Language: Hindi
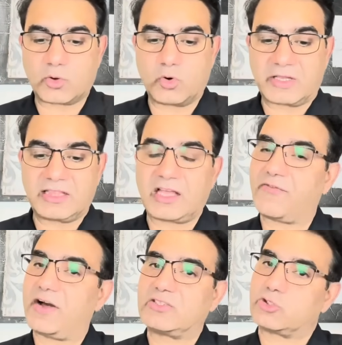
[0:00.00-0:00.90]
कोर्ट की
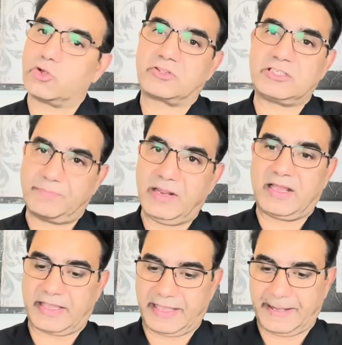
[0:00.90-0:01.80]
दफा चौंतीस भी
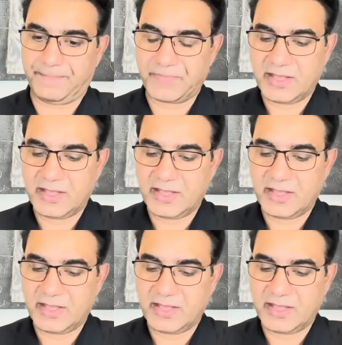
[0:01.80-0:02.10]
लगी है